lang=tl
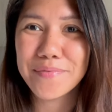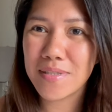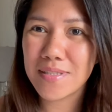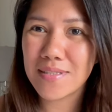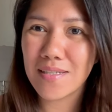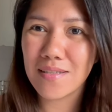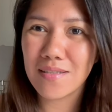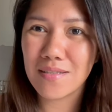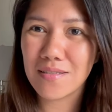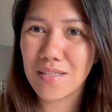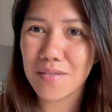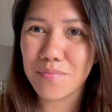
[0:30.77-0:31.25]
it's
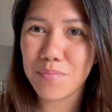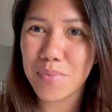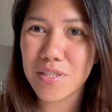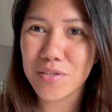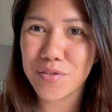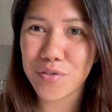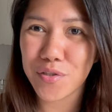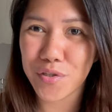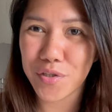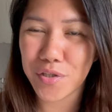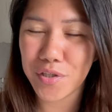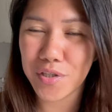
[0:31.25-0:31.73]
a little bit
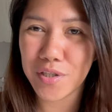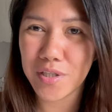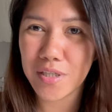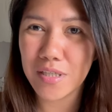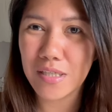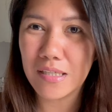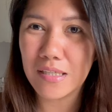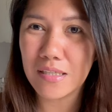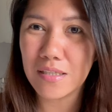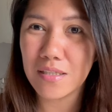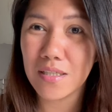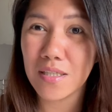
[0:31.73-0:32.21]

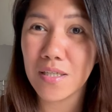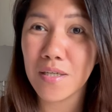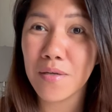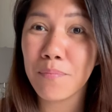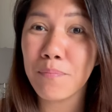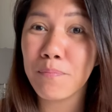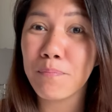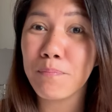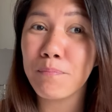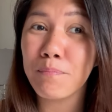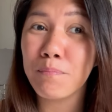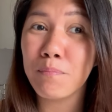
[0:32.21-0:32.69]
early,
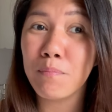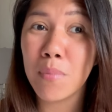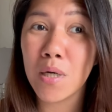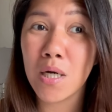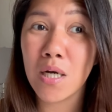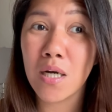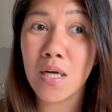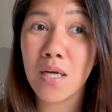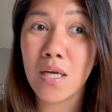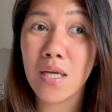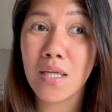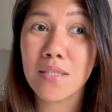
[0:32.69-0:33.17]

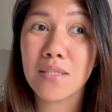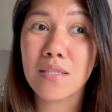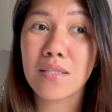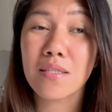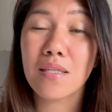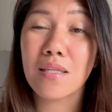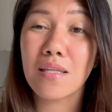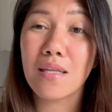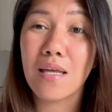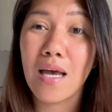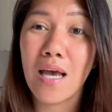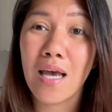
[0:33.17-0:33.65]
but
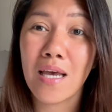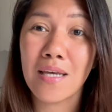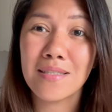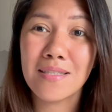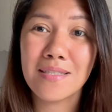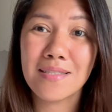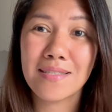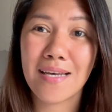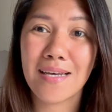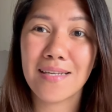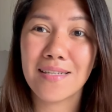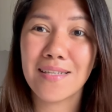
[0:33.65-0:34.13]
I
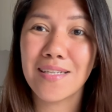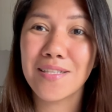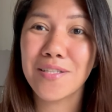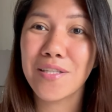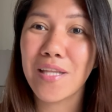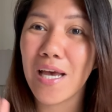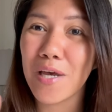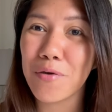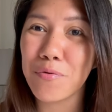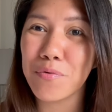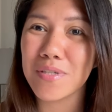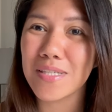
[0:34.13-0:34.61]
decided
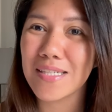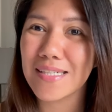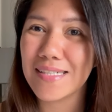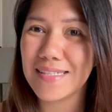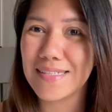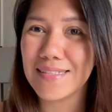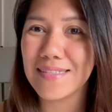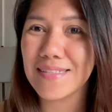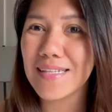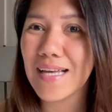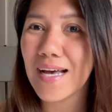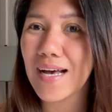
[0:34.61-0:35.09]
I will
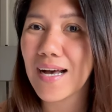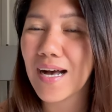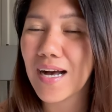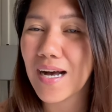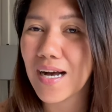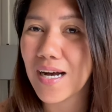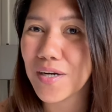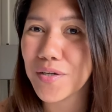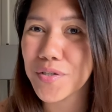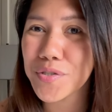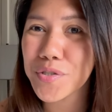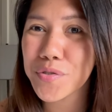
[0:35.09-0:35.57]
clean the
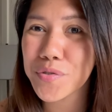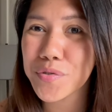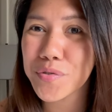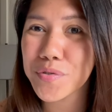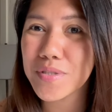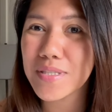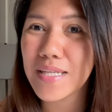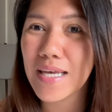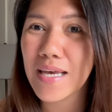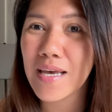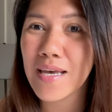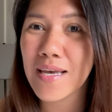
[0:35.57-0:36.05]
house
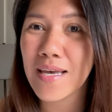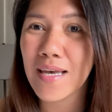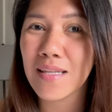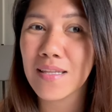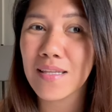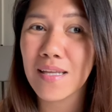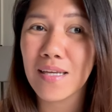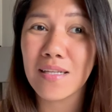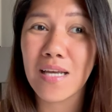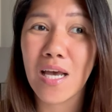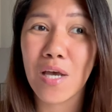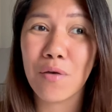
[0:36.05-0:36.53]
today and
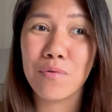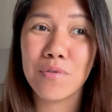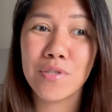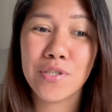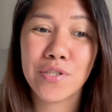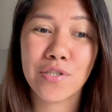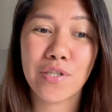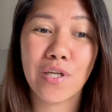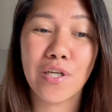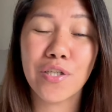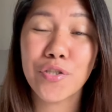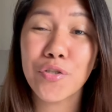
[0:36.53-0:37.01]
then I will
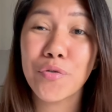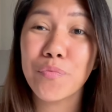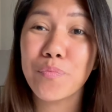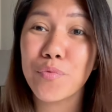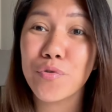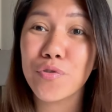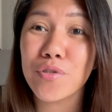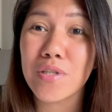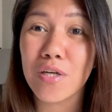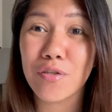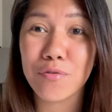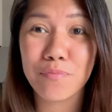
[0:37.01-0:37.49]
start to
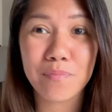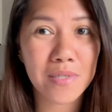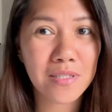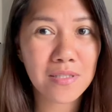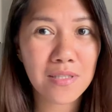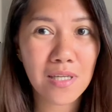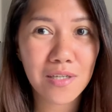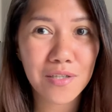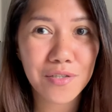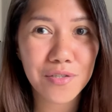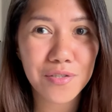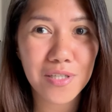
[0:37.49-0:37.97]
put out my
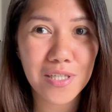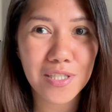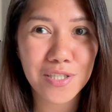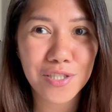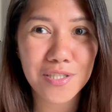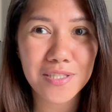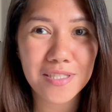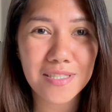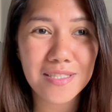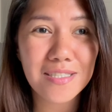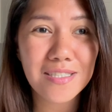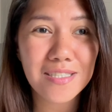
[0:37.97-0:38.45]

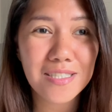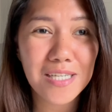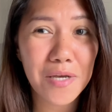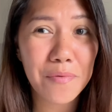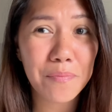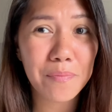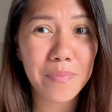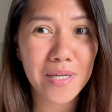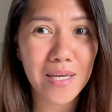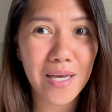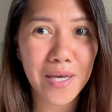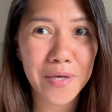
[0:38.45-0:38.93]
decorations. Kasi
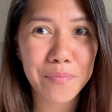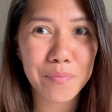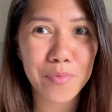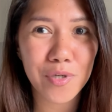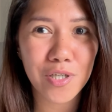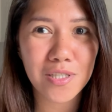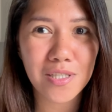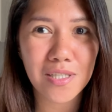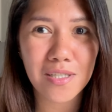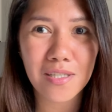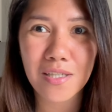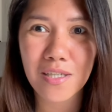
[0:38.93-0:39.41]
syempre, I
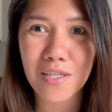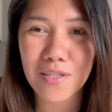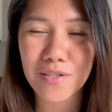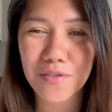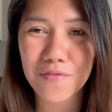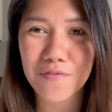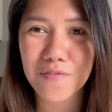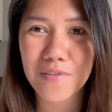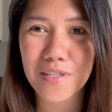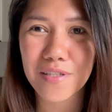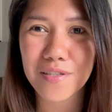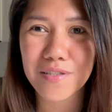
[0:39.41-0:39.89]
bought a lot of
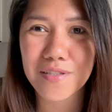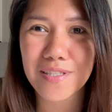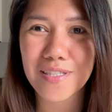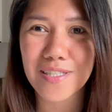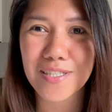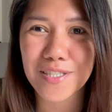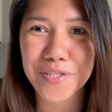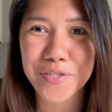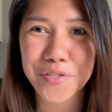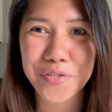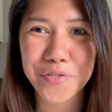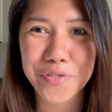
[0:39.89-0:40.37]

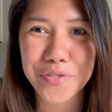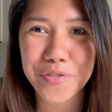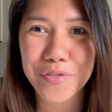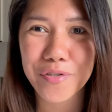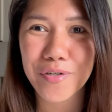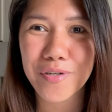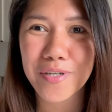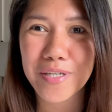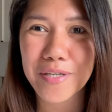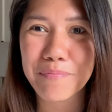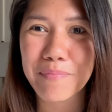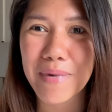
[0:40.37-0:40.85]
decorations. Gusto
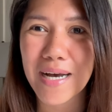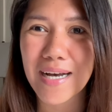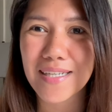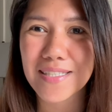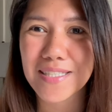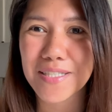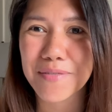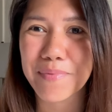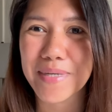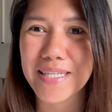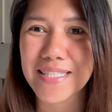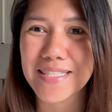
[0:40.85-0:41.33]
kong
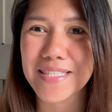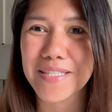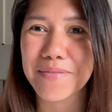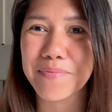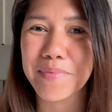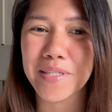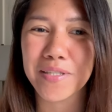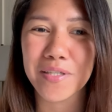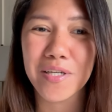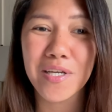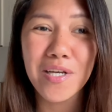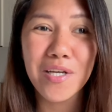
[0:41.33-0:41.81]
i-maximize
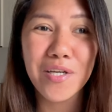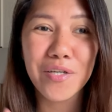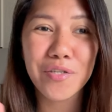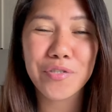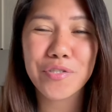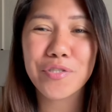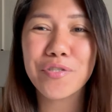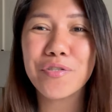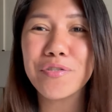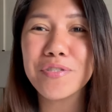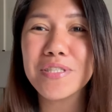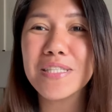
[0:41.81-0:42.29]
naman.
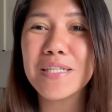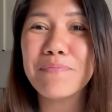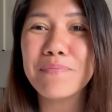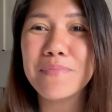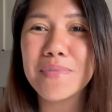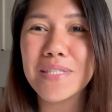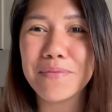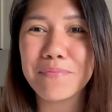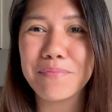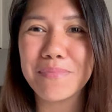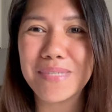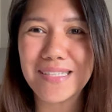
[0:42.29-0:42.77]
Gusto kong
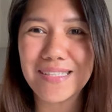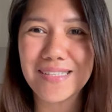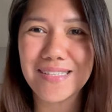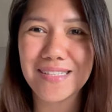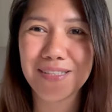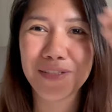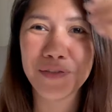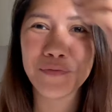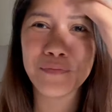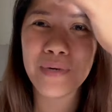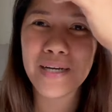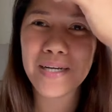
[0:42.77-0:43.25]
namnamin
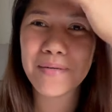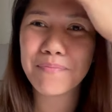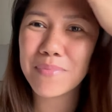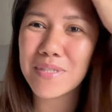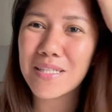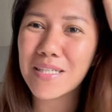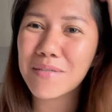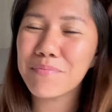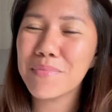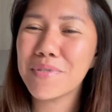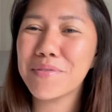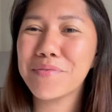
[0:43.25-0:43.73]
yung mga
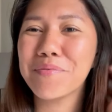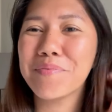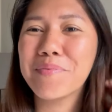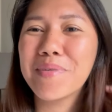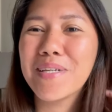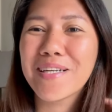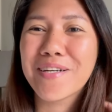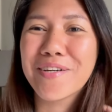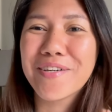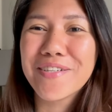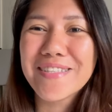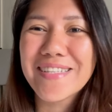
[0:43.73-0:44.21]
pinagbibili
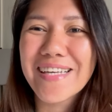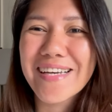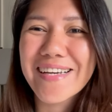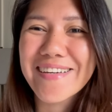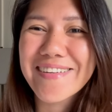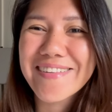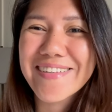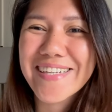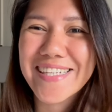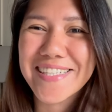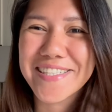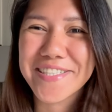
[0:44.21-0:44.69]
kong
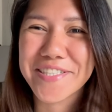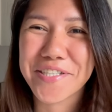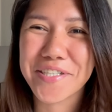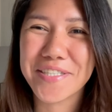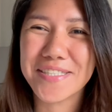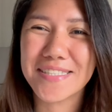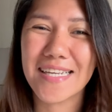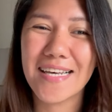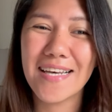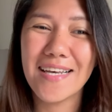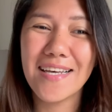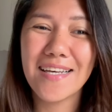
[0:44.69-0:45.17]

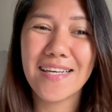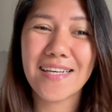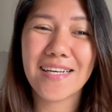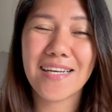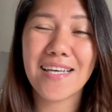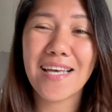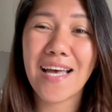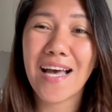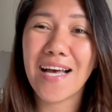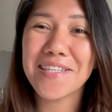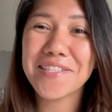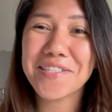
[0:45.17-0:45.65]
decorations.
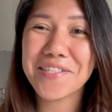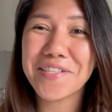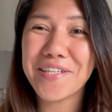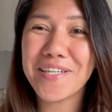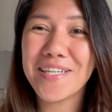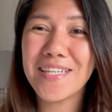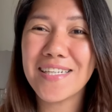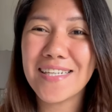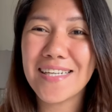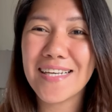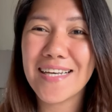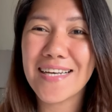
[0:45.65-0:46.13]
Kaya as
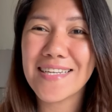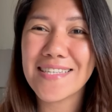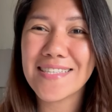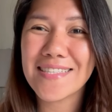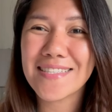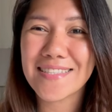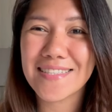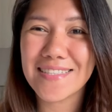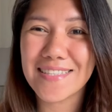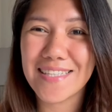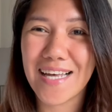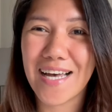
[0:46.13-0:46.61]
early
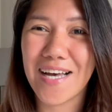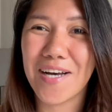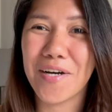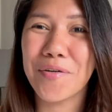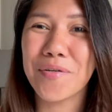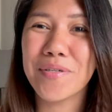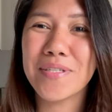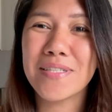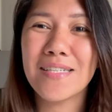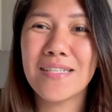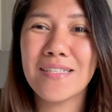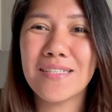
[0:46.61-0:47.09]
as now,
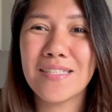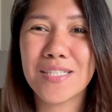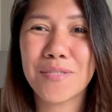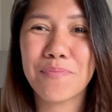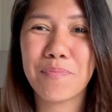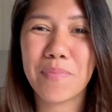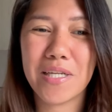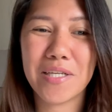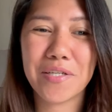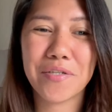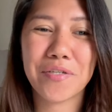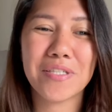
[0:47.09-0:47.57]

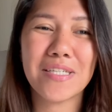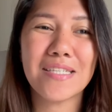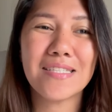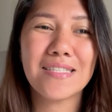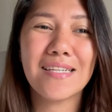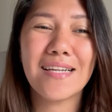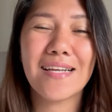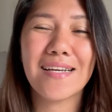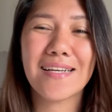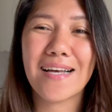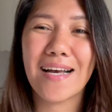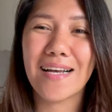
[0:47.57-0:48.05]
ide-display ko na
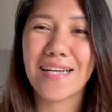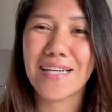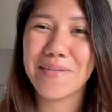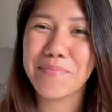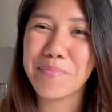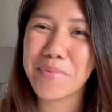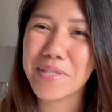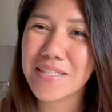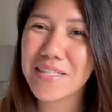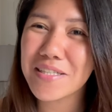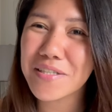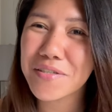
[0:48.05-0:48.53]
sila,
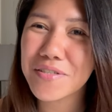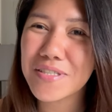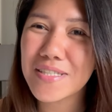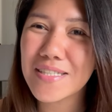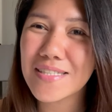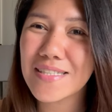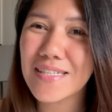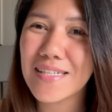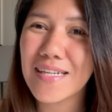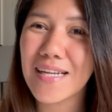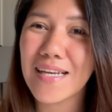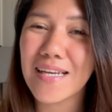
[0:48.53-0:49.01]
gagamitin ko na
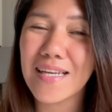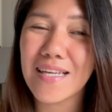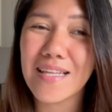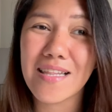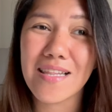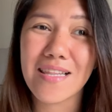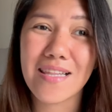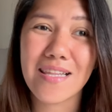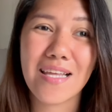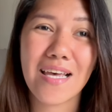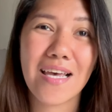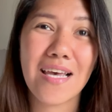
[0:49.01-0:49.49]
sila.
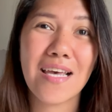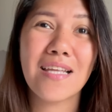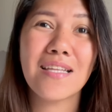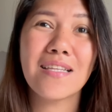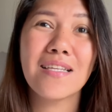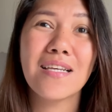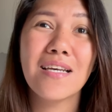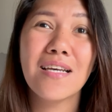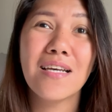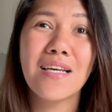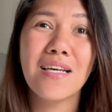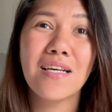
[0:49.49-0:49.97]
And then,
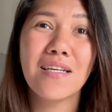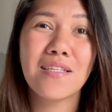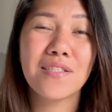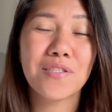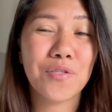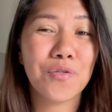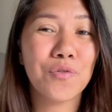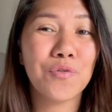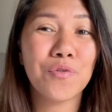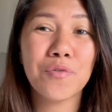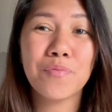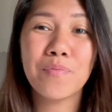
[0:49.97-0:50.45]

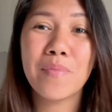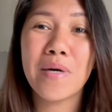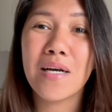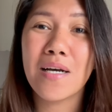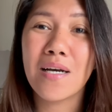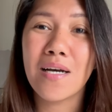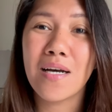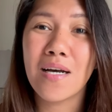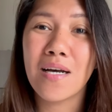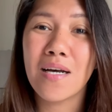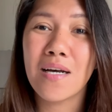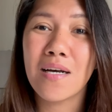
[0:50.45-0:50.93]
siguro
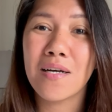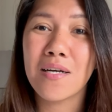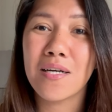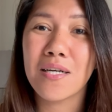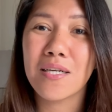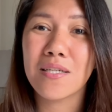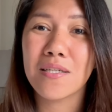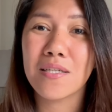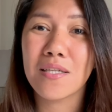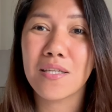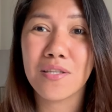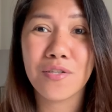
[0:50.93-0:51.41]
mga
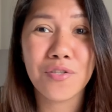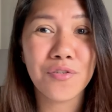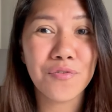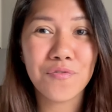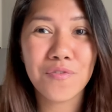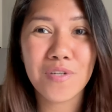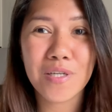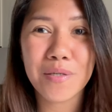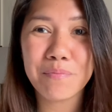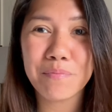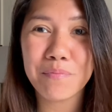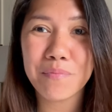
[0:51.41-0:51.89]

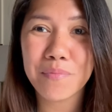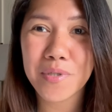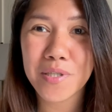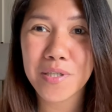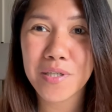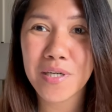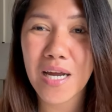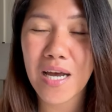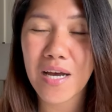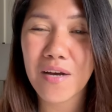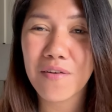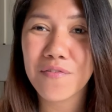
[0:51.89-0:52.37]

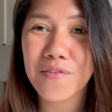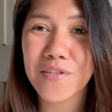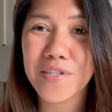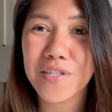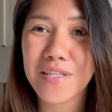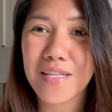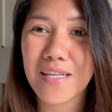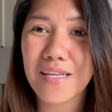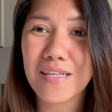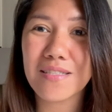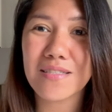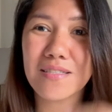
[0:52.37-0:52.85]
November after
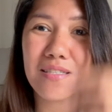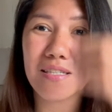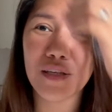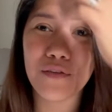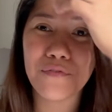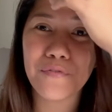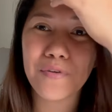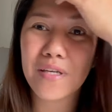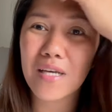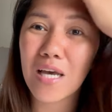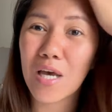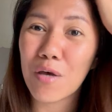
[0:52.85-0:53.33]

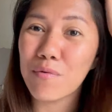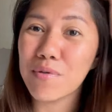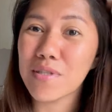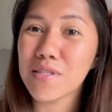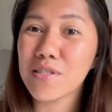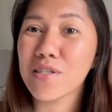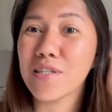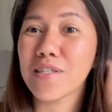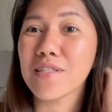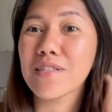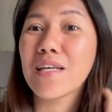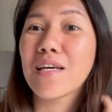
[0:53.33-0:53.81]
Thanksgiving, I will
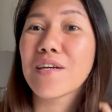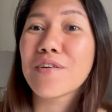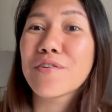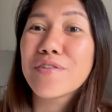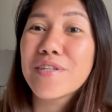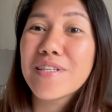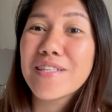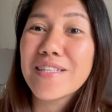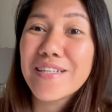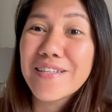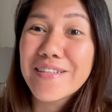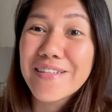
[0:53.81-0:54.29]
start
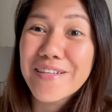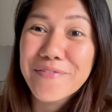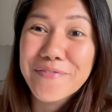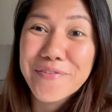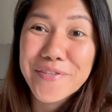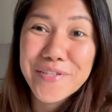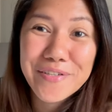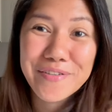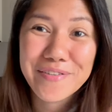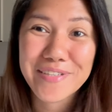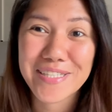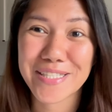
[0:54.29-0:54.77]
decorating na
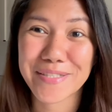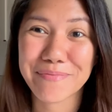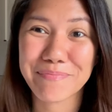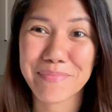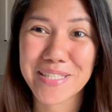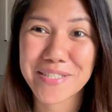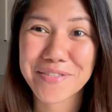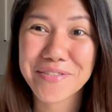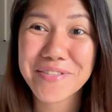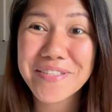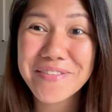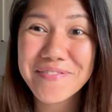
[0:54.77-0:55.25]
for
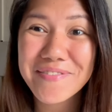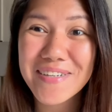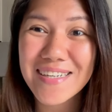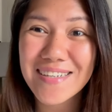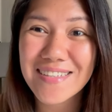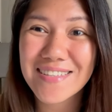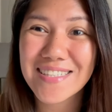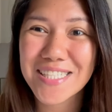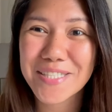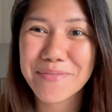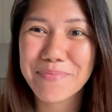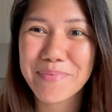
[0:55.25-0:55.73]
Christmas. O diba,
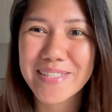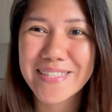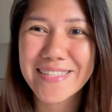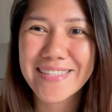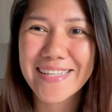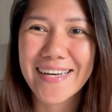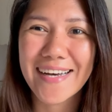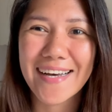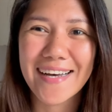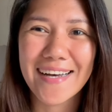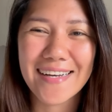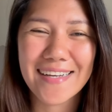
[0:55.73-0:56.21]
Christmas na
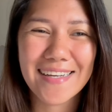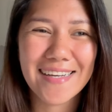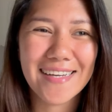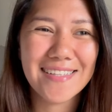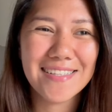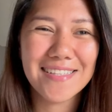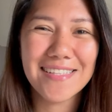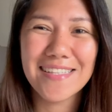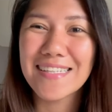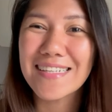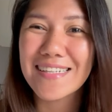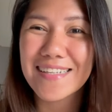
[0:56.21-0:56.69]

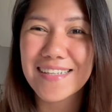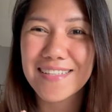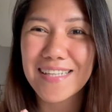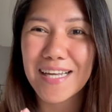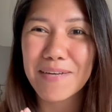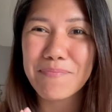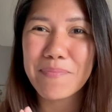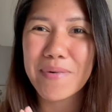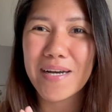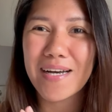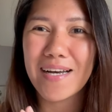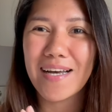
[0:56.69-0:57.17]
kagad.
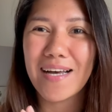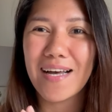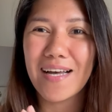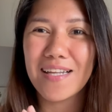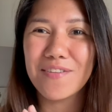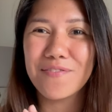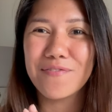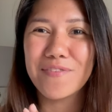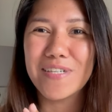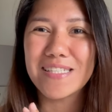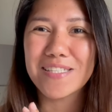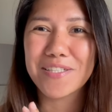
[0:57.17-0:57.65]

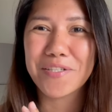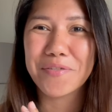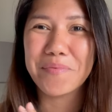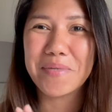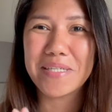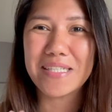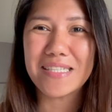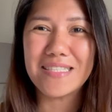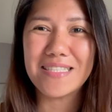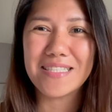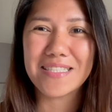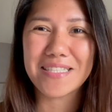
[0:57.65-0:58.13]
Napaka-advance ko
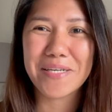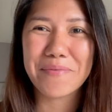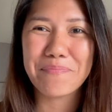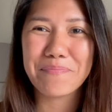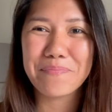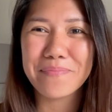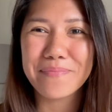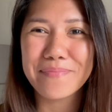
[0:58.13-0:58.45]
mag-isip.